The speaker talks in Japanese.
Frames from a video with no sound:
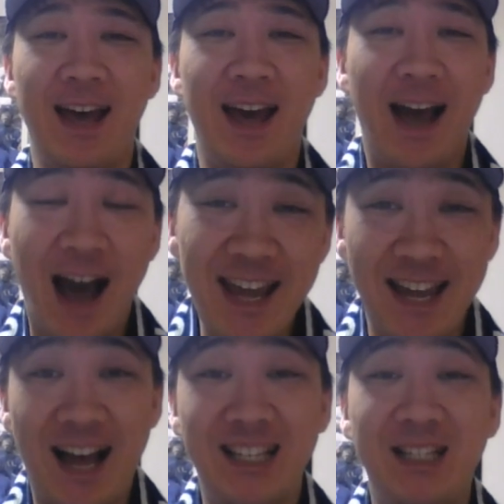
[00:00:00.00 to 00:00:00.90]
はい、
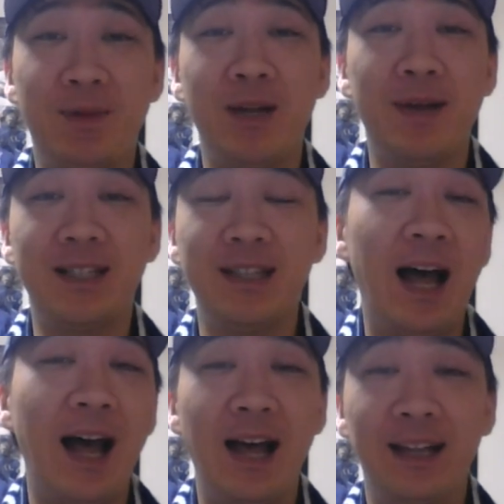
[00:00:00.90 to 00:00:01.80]
始まりまし
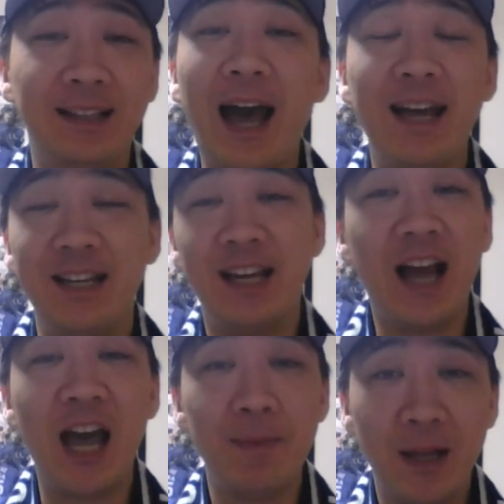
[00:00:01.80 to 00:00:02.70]
た。第2
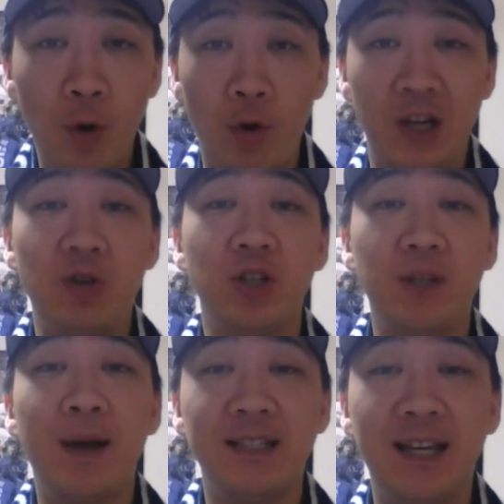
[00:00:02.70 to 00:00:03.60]
回目の稲
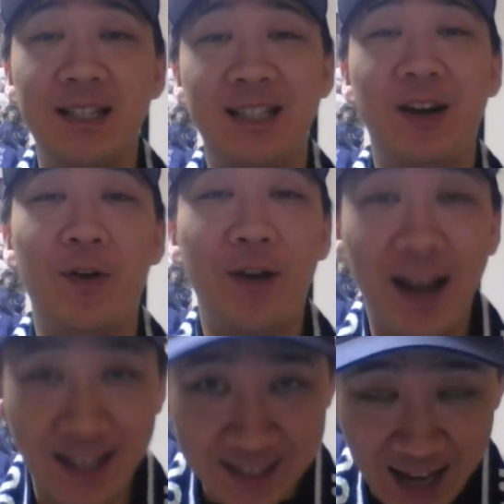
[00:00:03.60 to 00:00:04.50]
島全治6
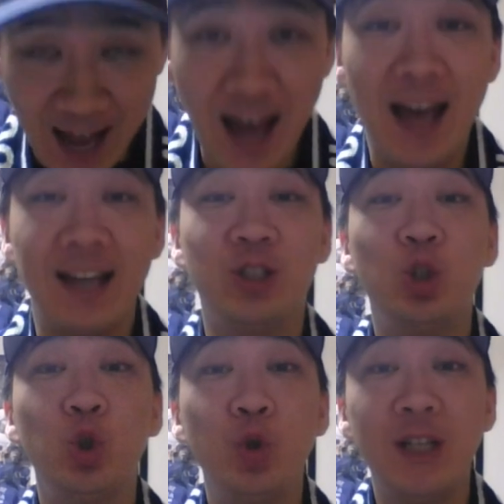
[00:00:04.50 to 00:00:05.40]
ヶ月が
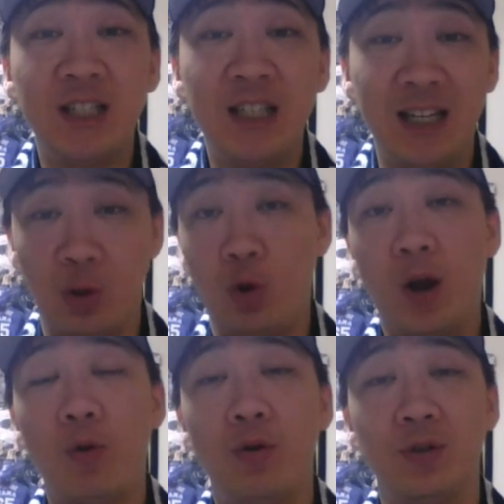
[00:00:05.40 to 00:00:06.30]
中日
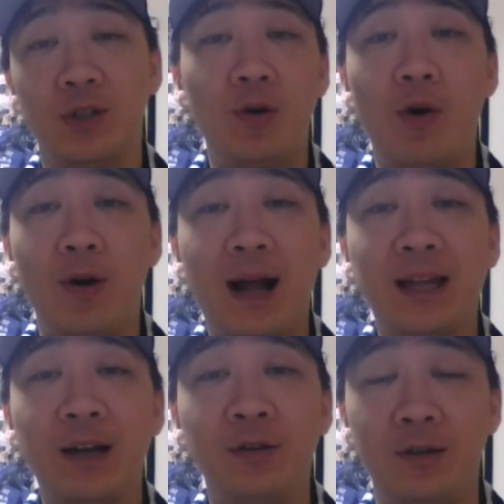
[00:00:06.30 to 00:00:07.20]
ドラゴンズを
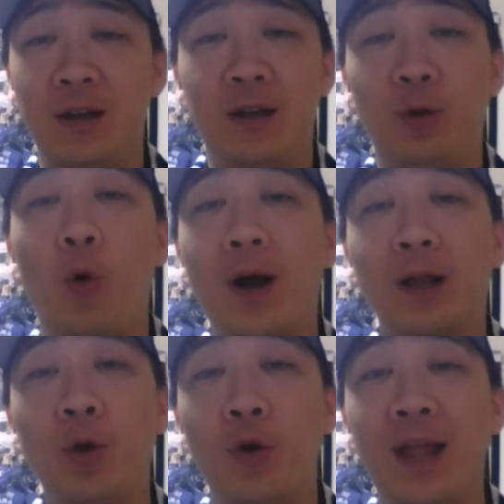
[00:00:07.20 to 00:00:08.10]
語る動画
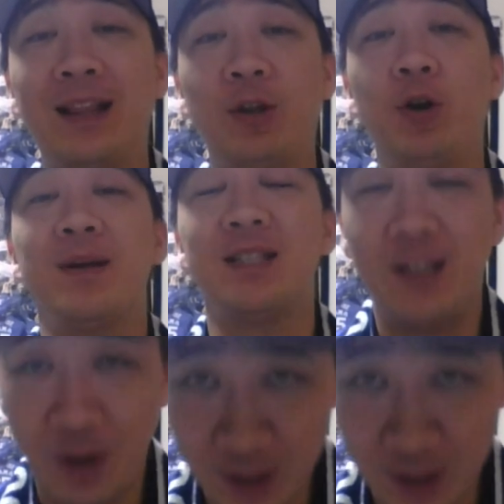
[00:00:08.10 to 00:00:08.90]
となっております。よろし